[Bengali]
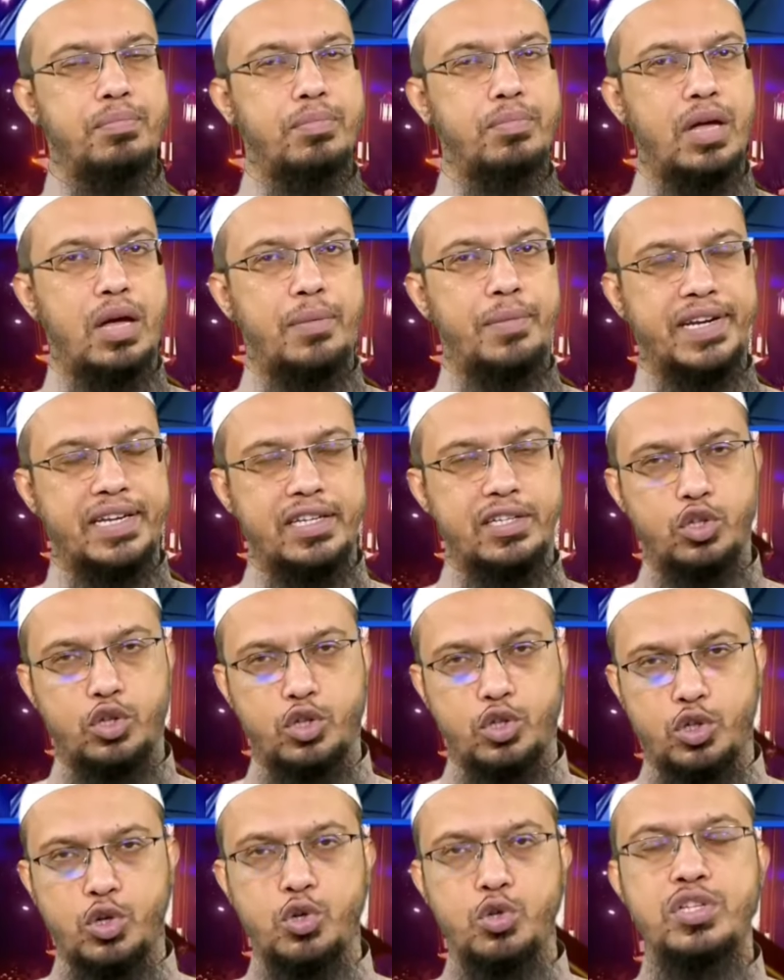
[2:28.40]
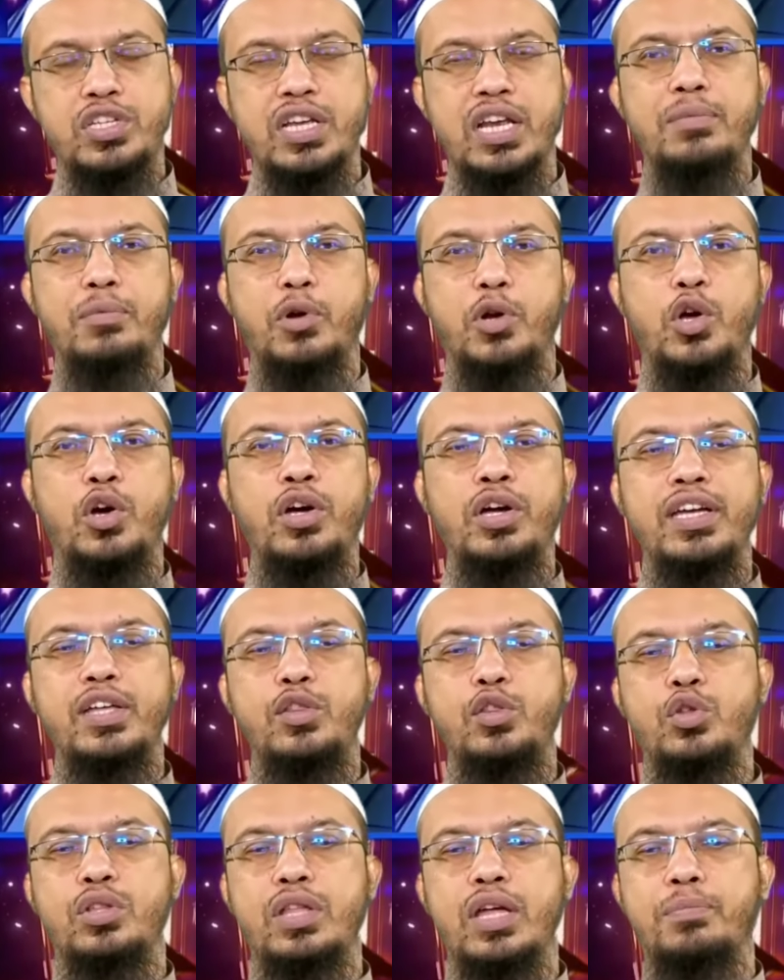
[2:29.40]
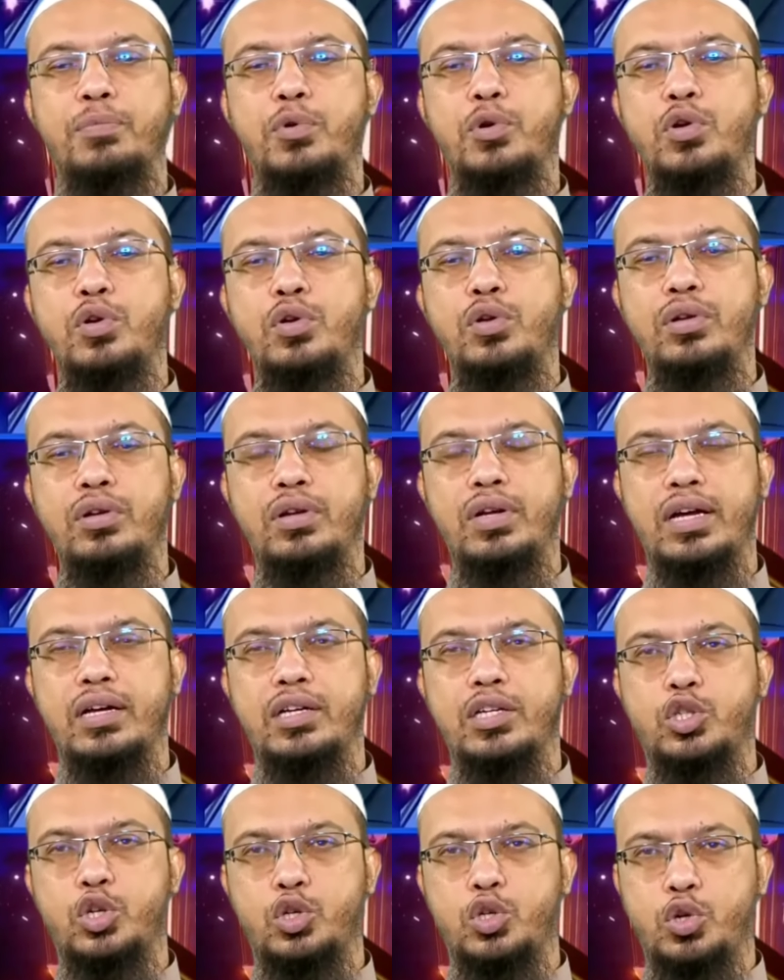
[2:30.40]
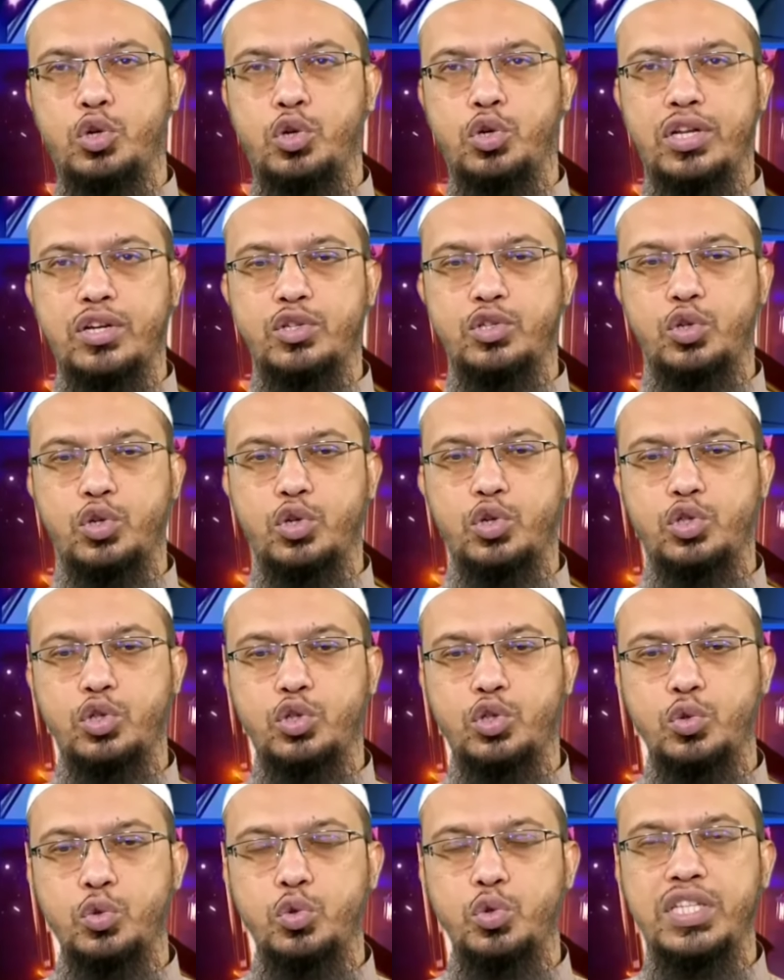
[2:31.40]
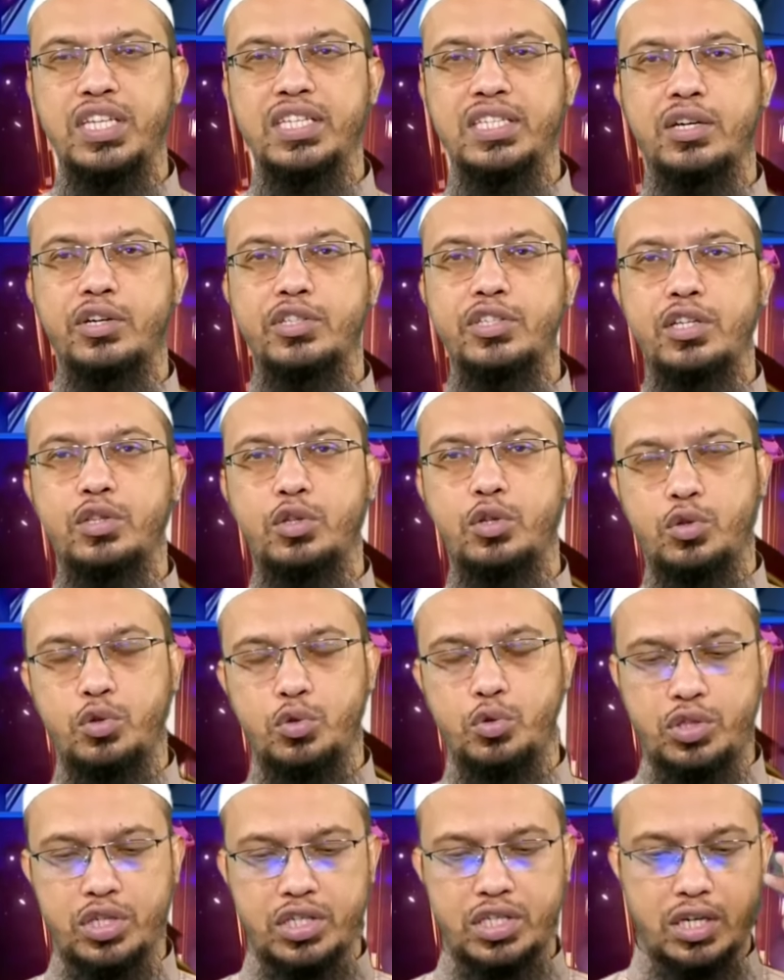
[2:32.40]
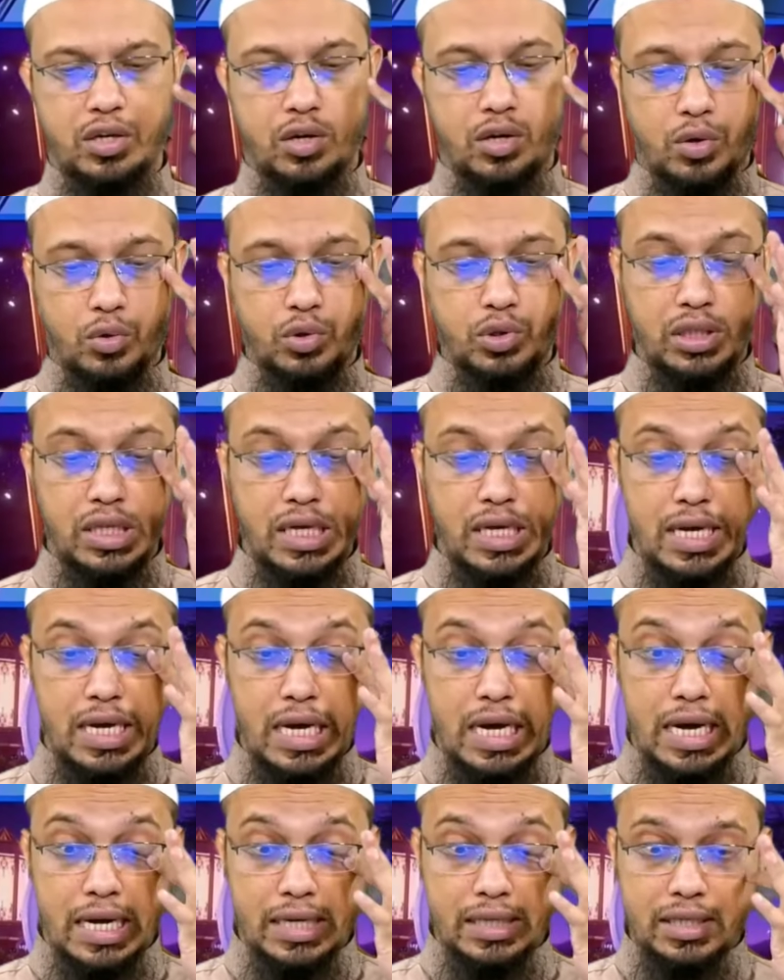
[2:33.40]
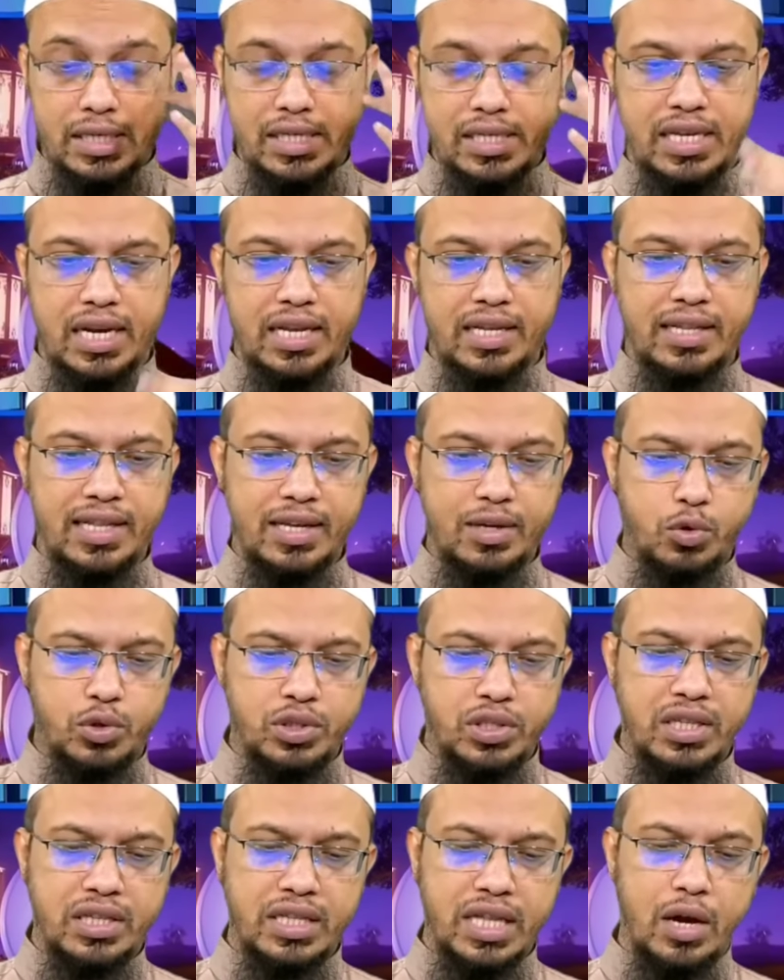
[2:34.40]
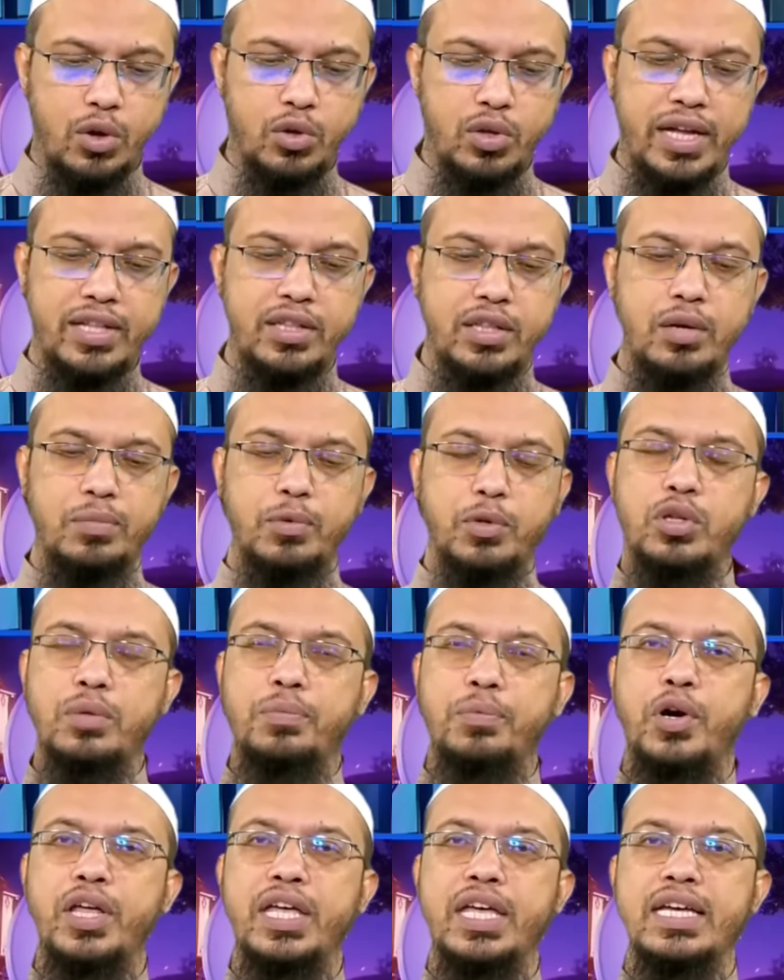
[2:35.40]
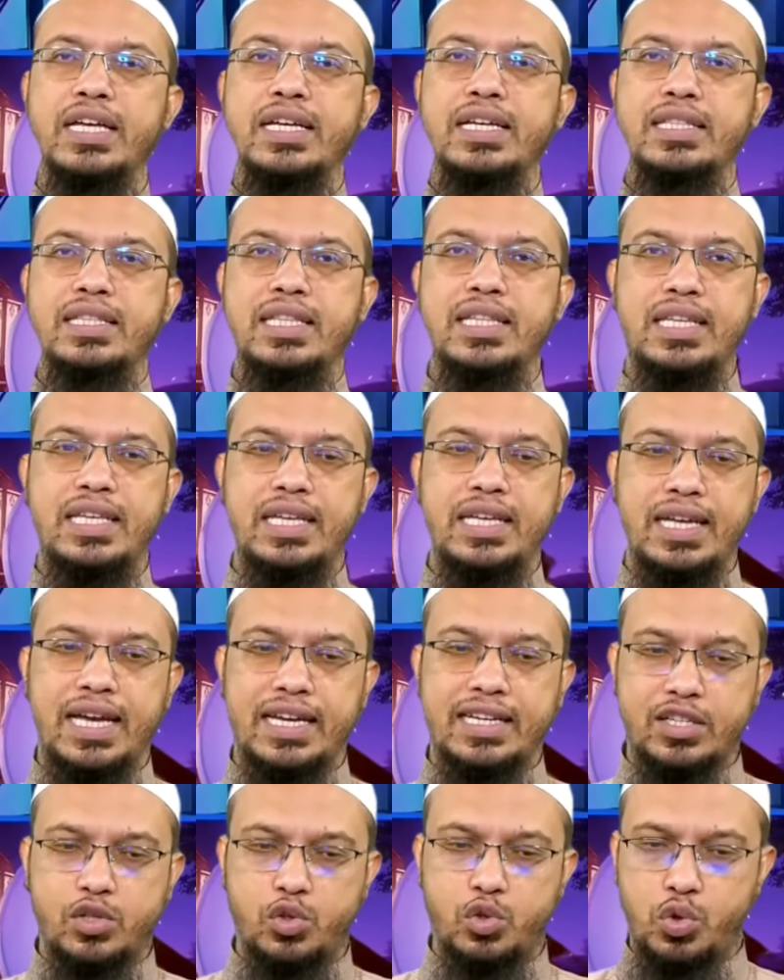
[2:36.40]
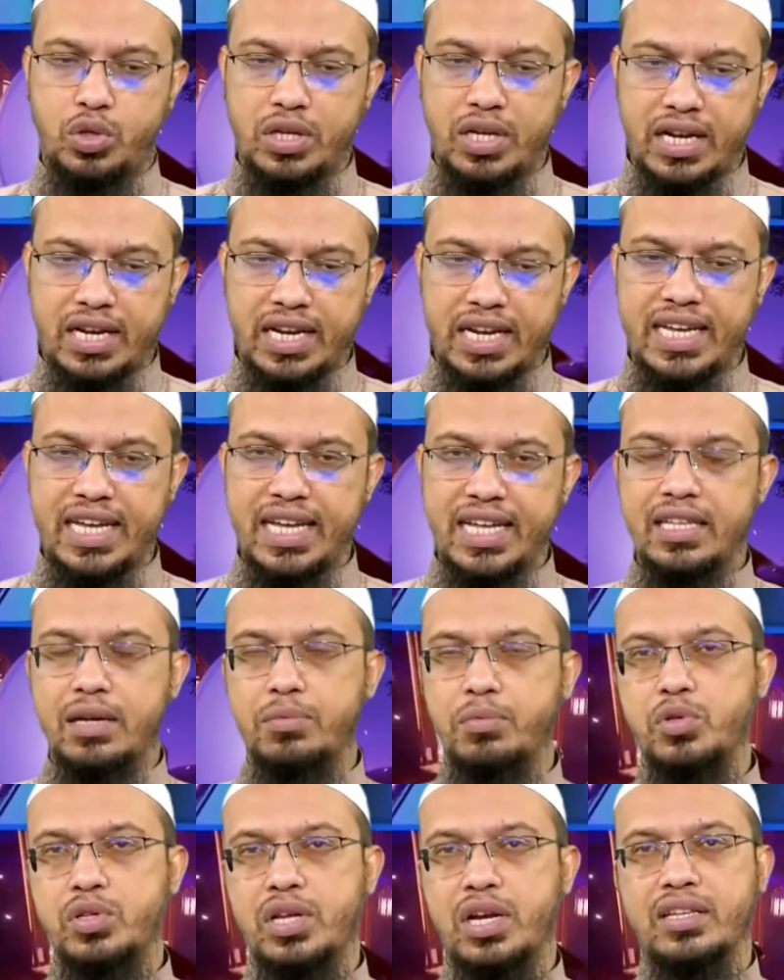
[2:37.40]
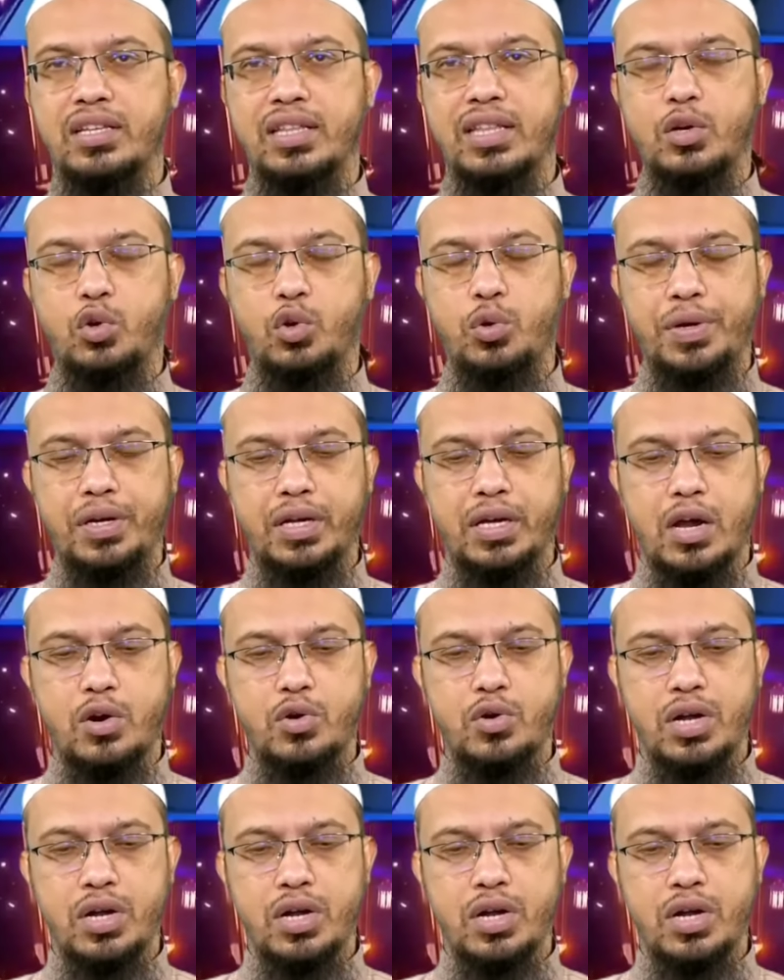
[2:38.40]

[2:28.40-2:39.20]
আমার কাছে যথেষ্ট শক্তিশালী মনে হয় কিন্তু তারপরেও সতর্কতার জন্য যত দূর দিয়ে যাওয়া যায় ততটুকু চেষ্টা করা উচিত আর যিনি সালাত আদায় করছেন তারও দায়িত্বের মধ্যে পড়ে তিনি একটা সূত্রা রেখে তারপর সালাত আদায় করবেন কারণ